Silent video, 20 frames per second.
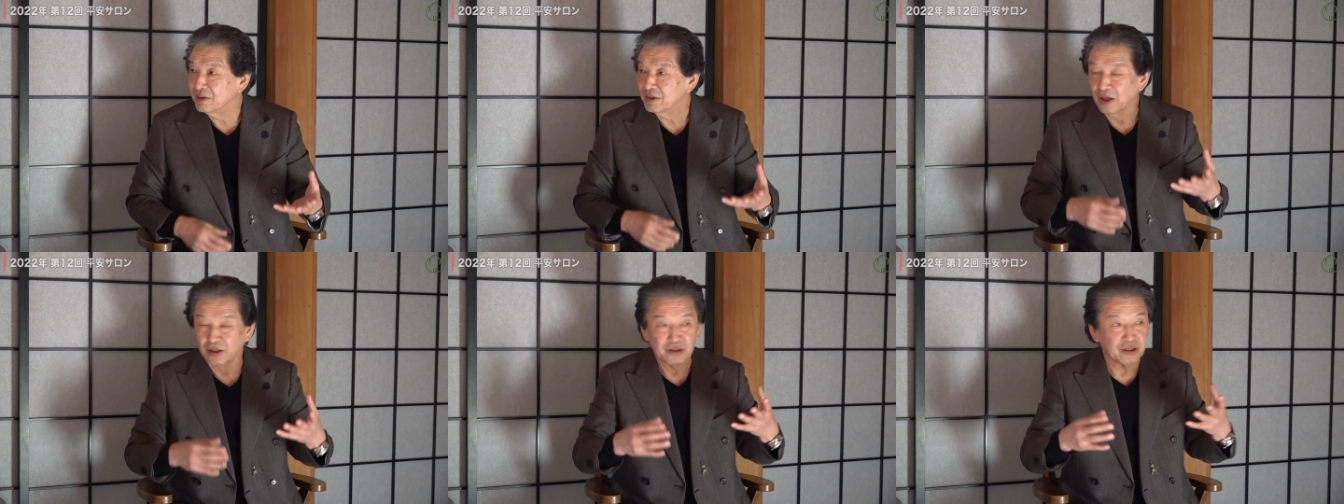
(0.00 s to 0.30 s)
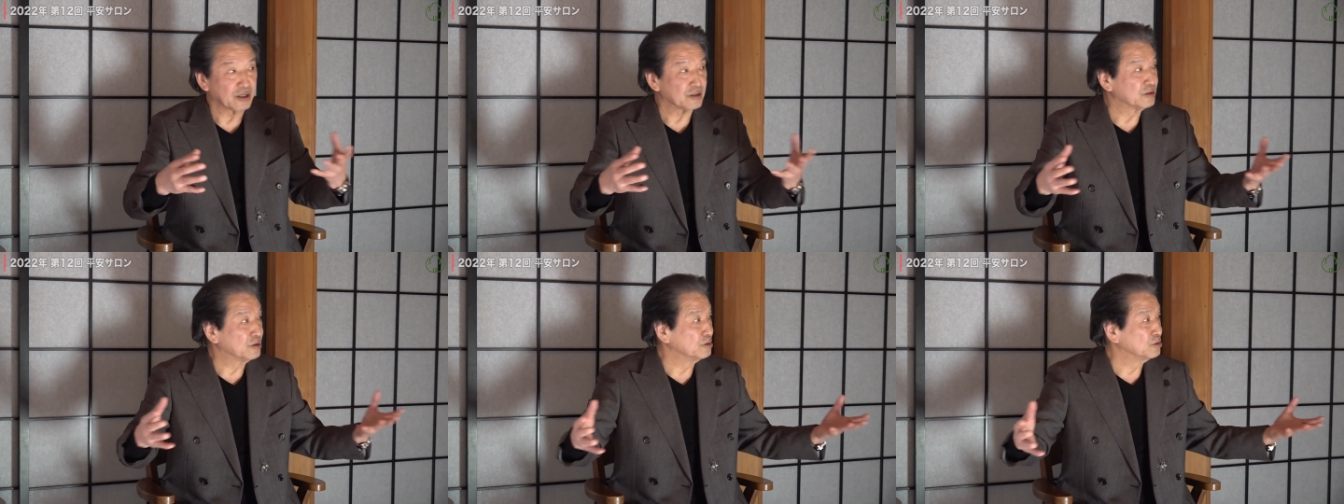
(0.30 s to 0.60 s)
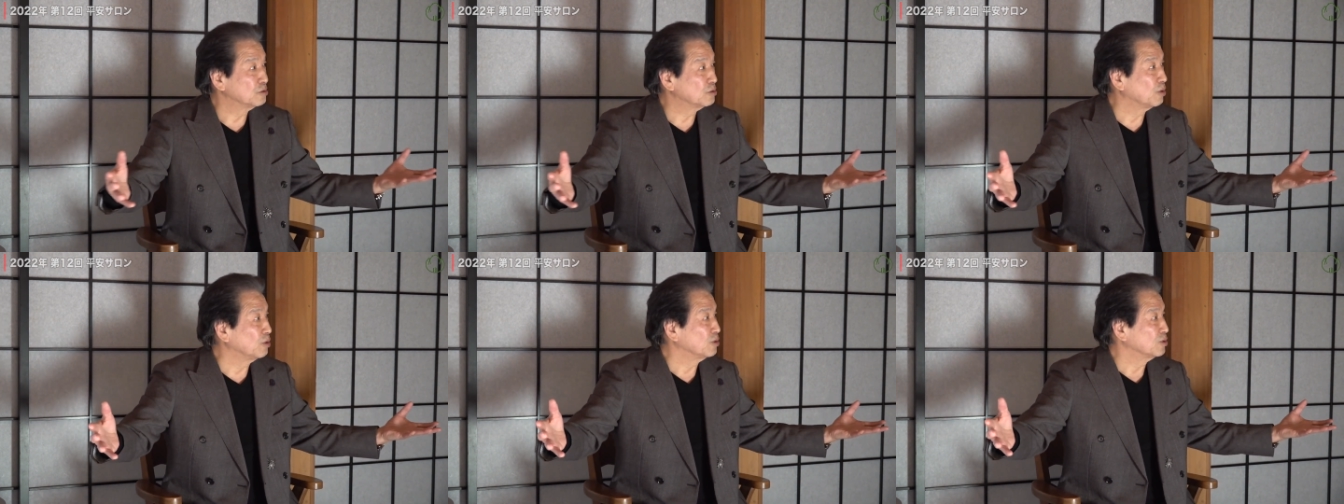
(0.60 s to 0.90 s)
何かって
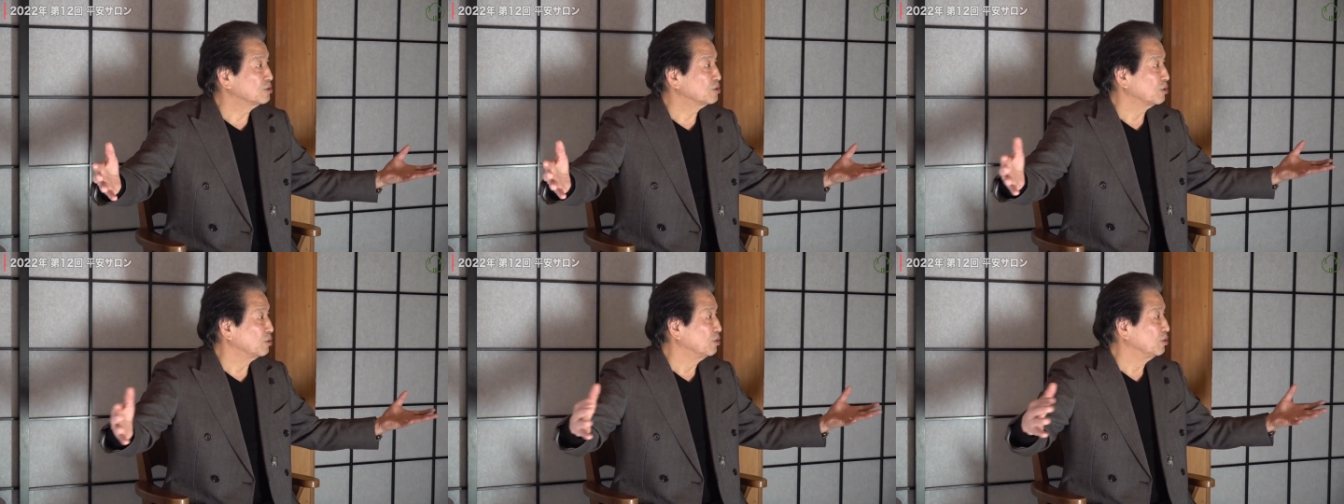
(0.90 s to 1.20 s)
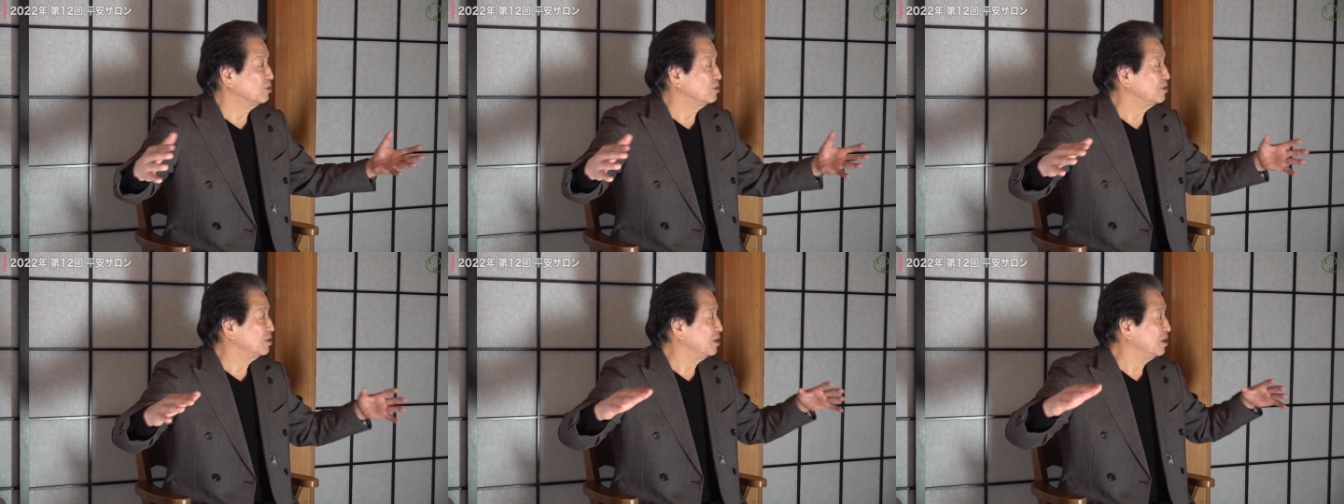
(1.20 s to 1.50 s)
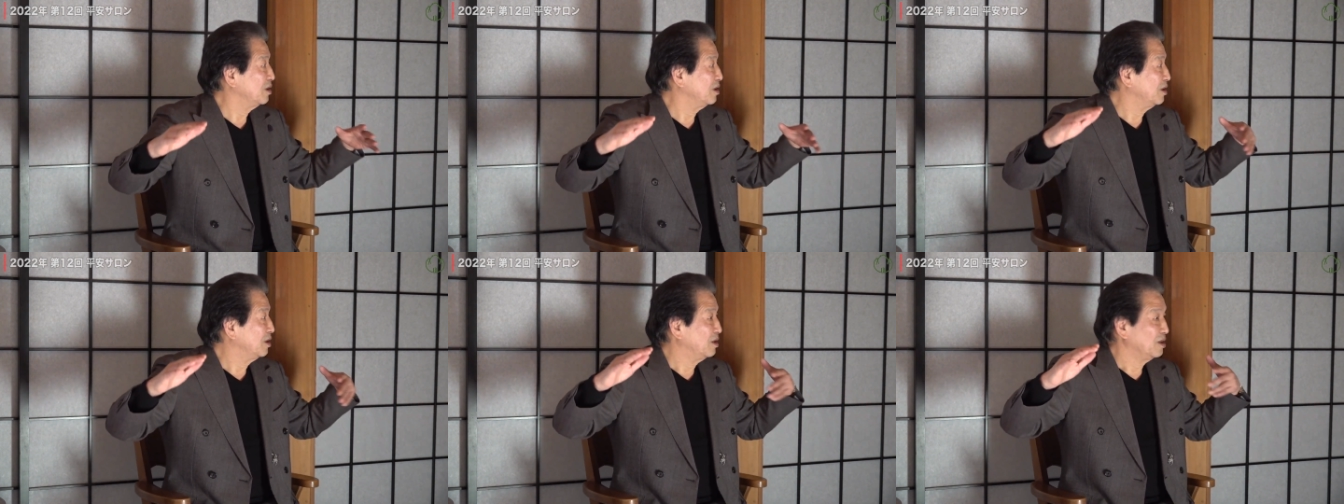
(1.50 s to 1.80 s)
いうとその
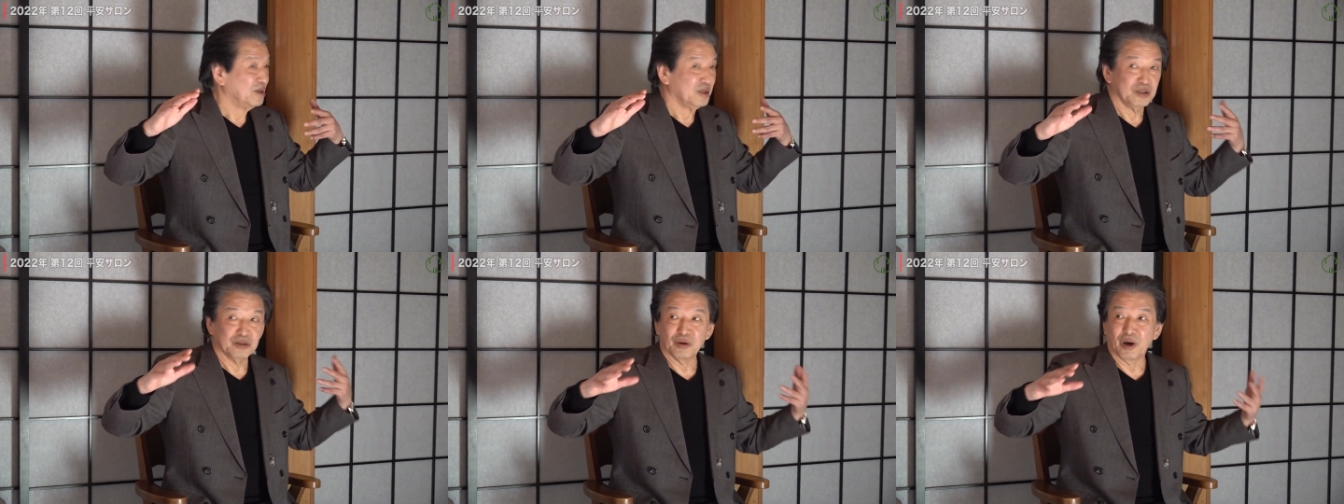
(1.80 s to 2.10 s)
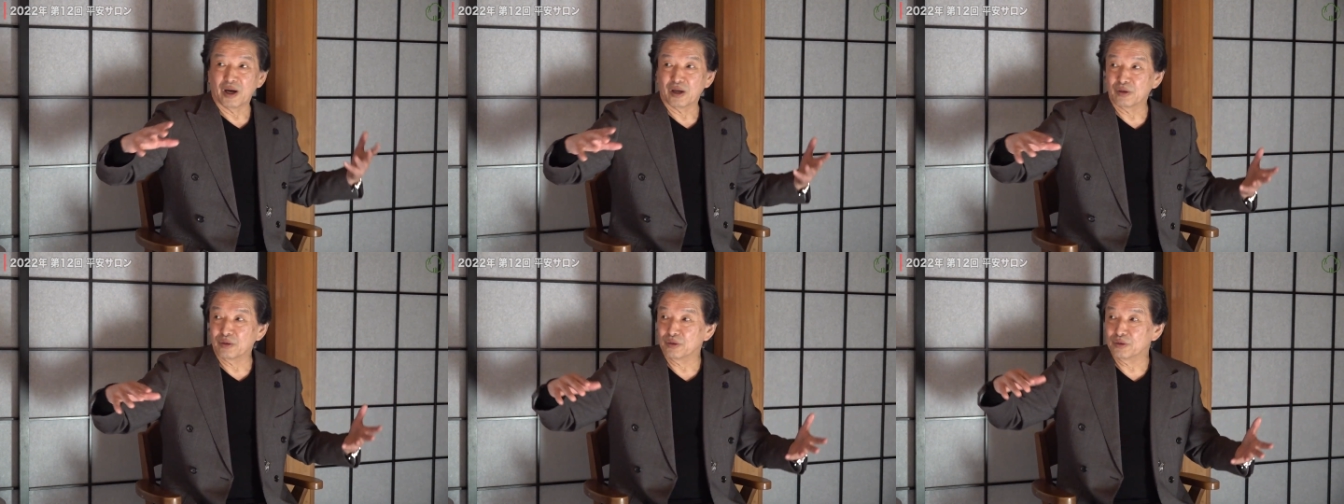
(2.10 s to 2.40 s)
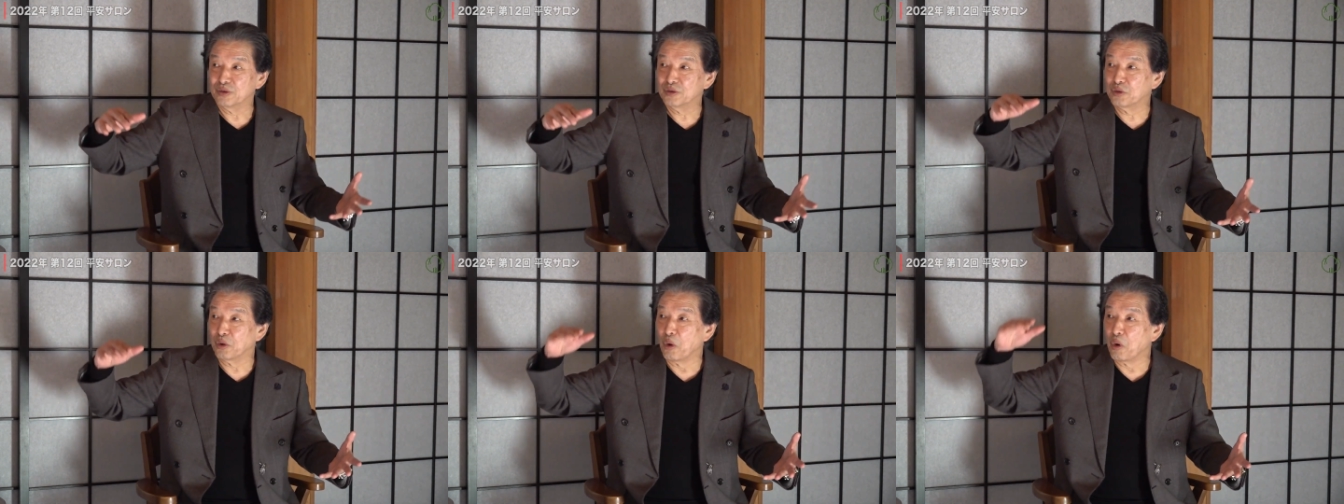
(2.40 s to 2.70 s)
いわゆ
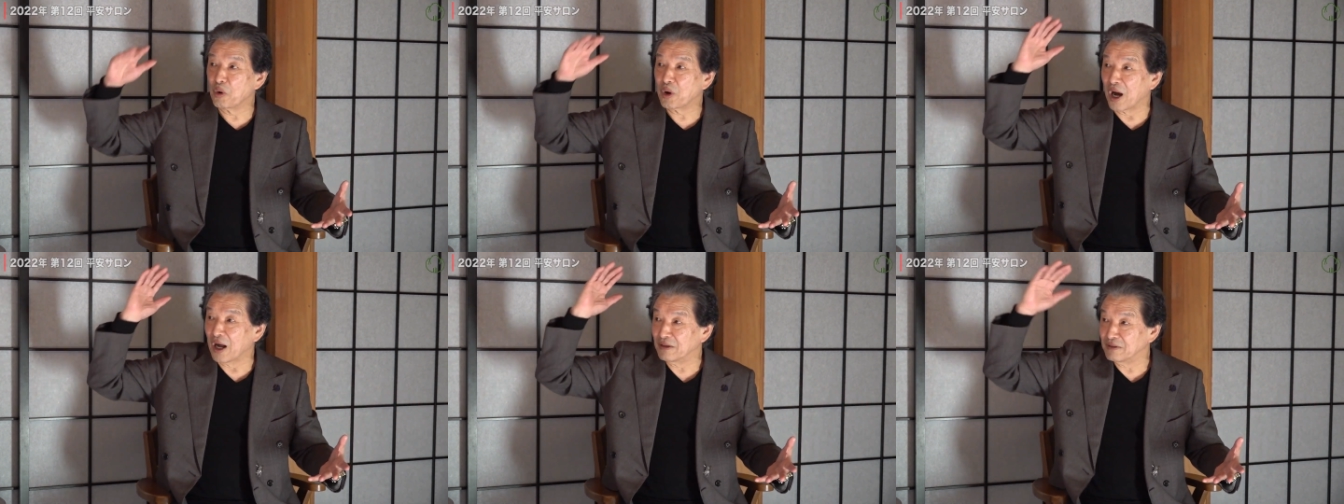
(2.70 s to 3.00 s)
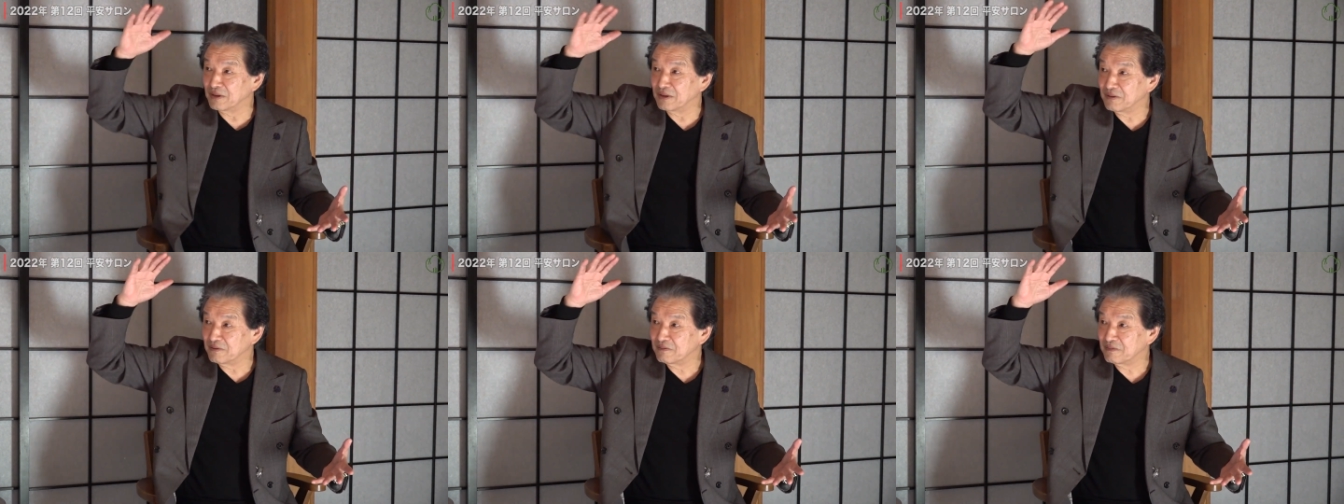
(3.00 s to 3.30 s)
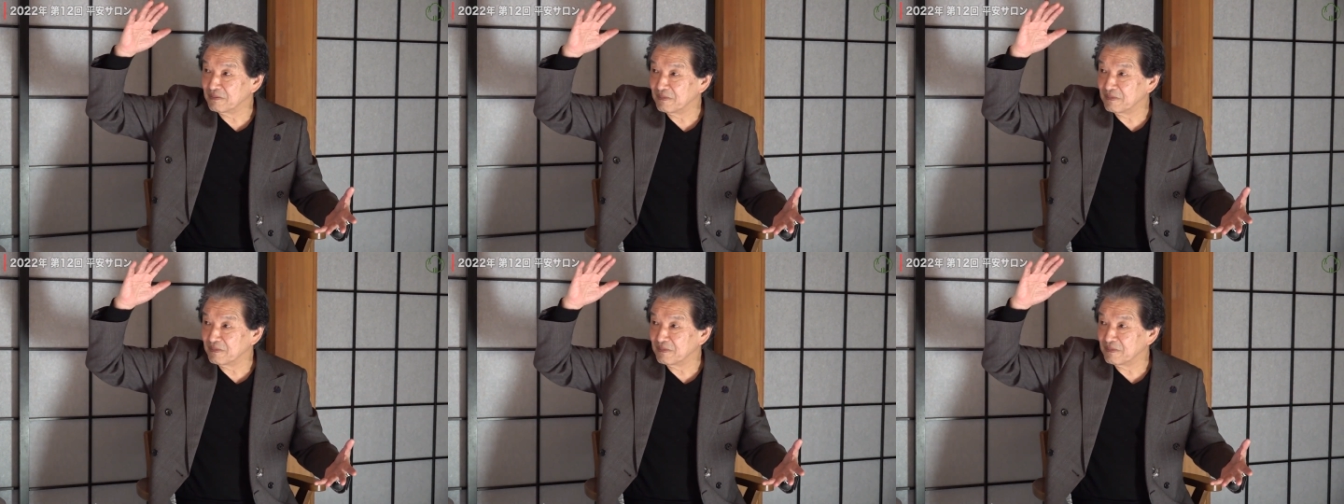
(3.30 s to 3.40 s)
る長官